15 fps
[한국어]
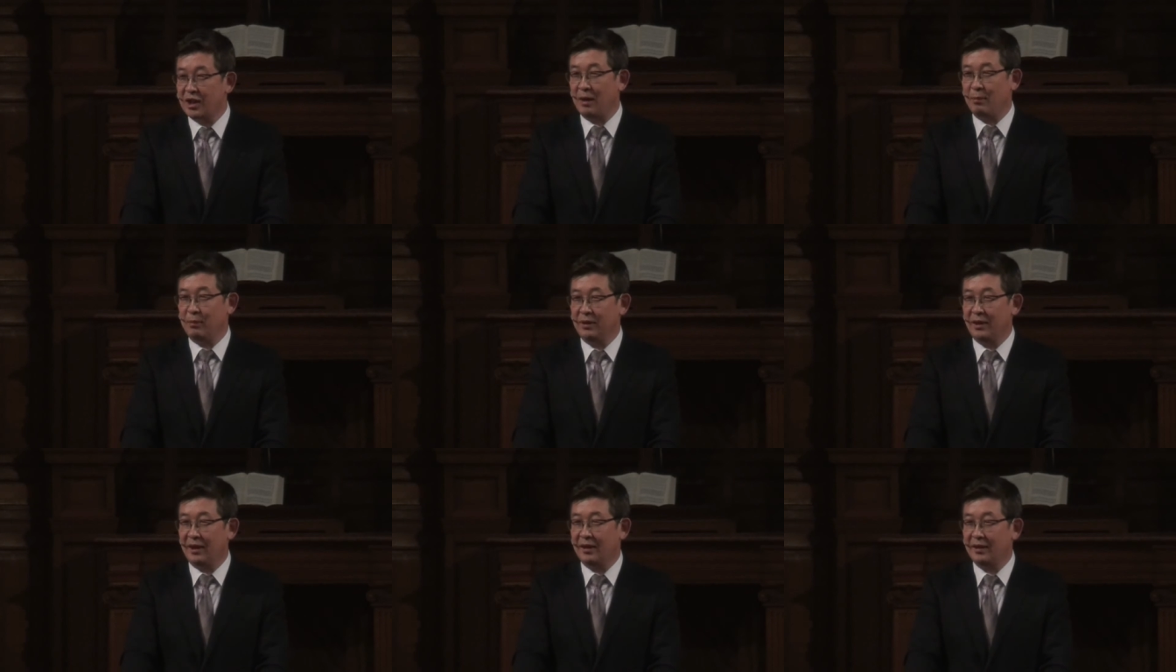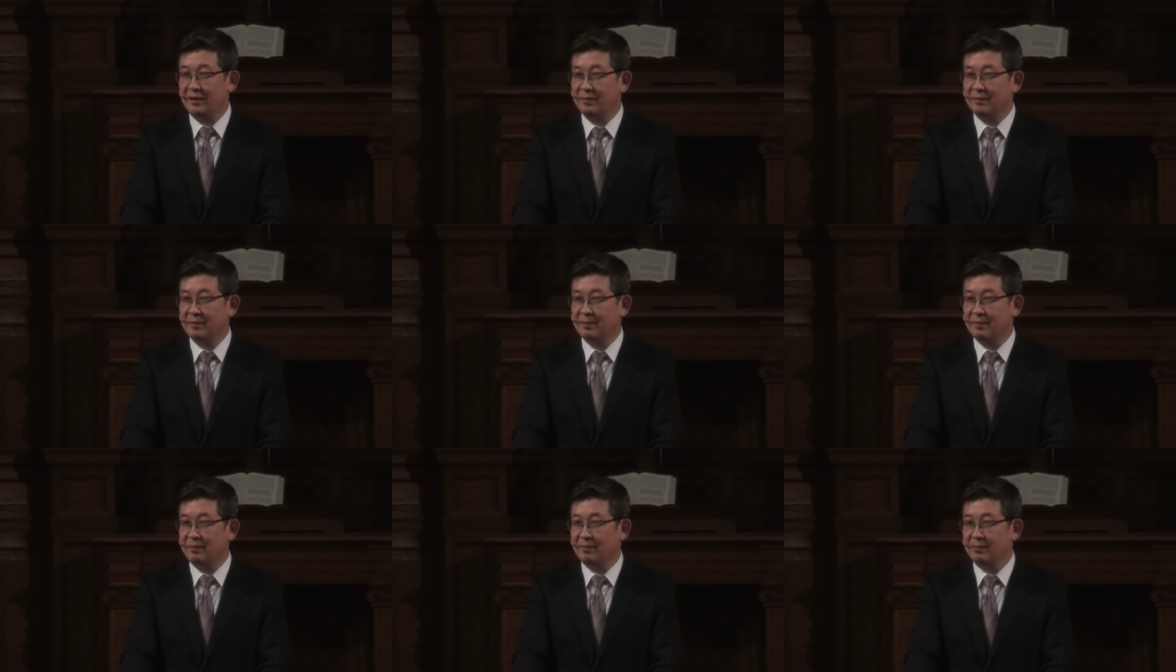무식합니다.
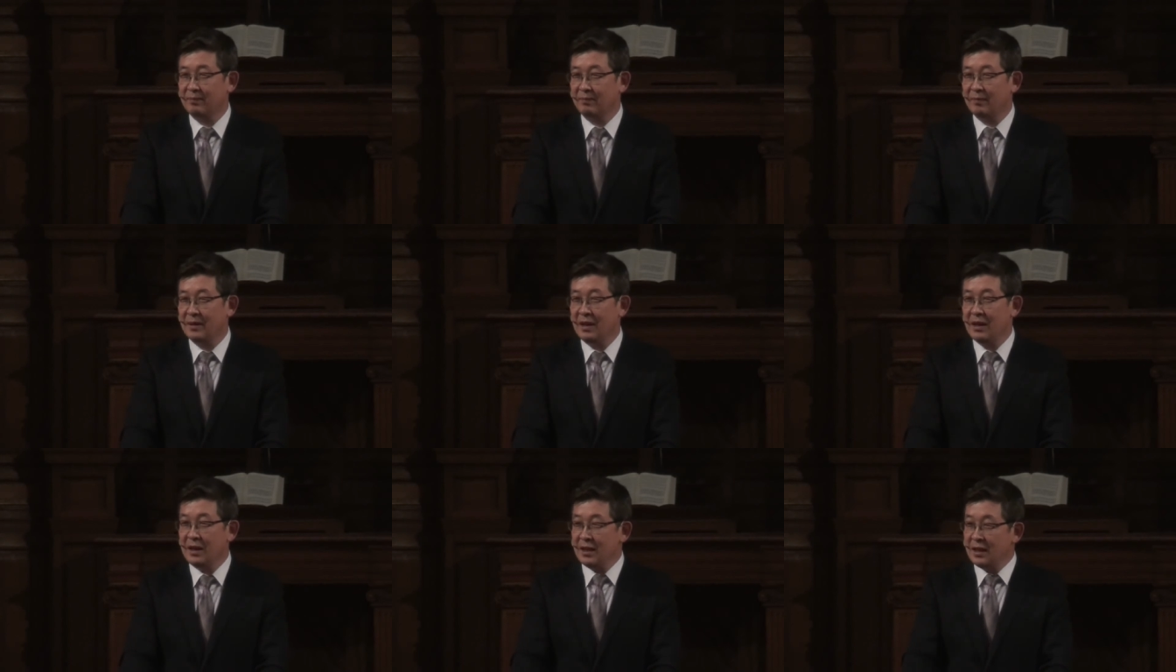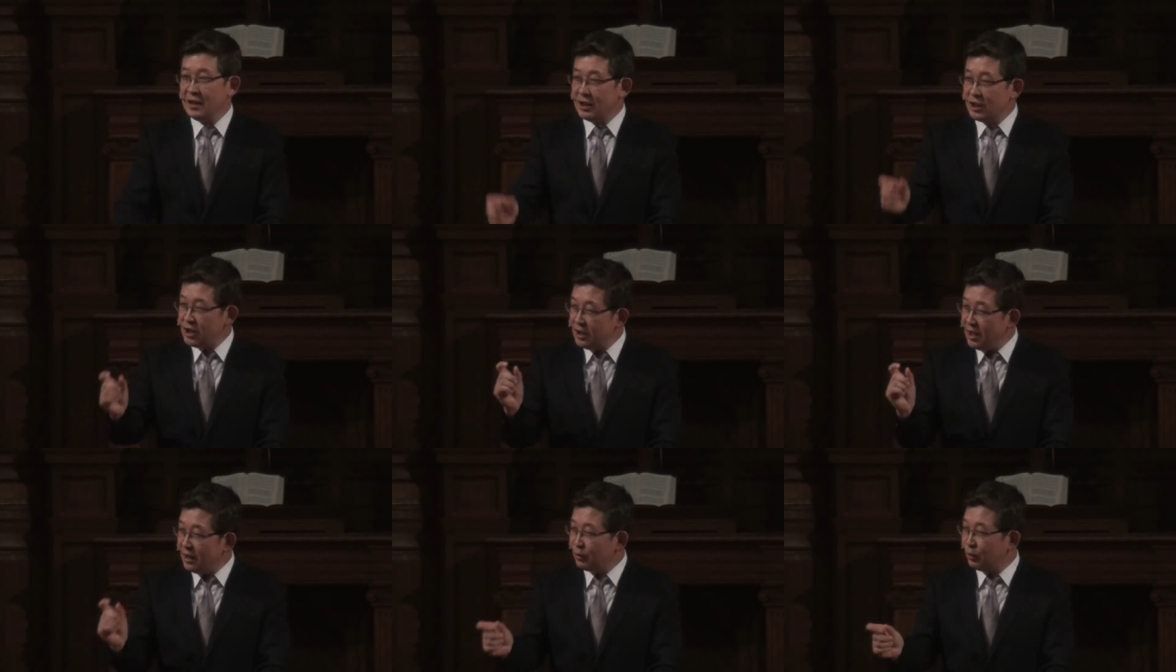
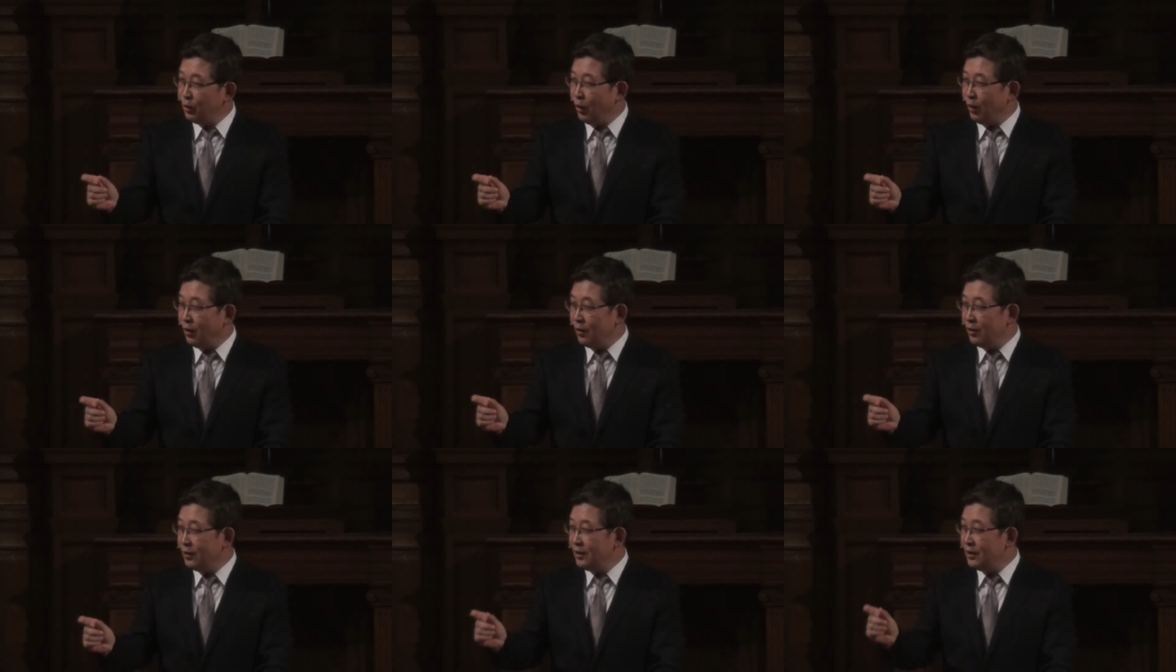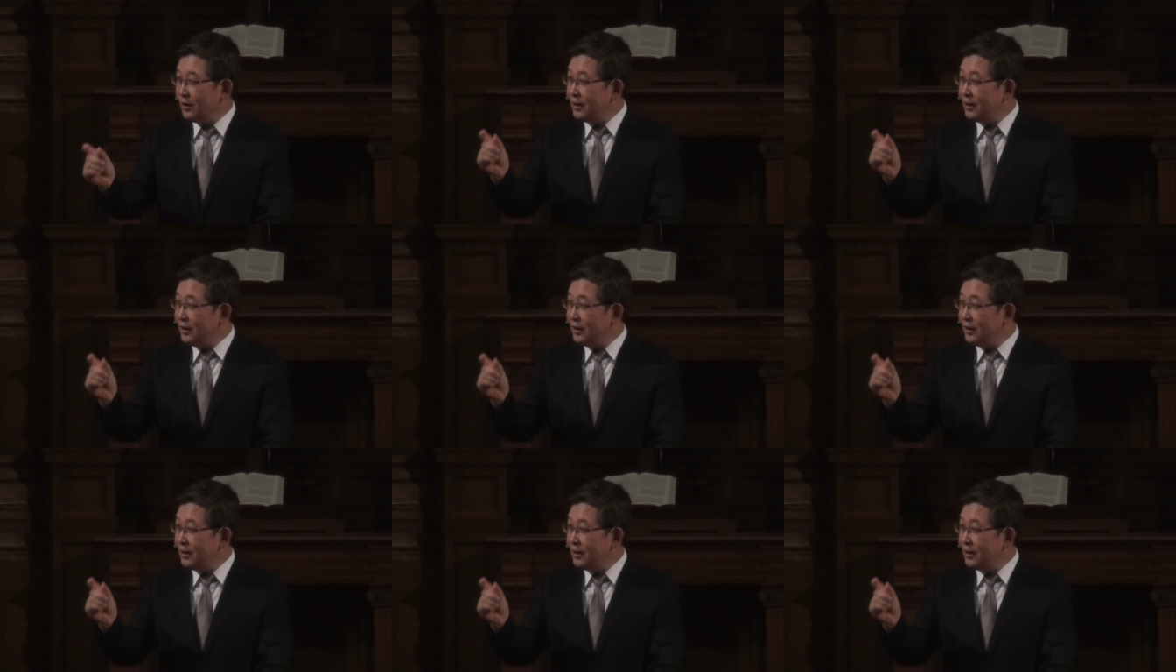신학도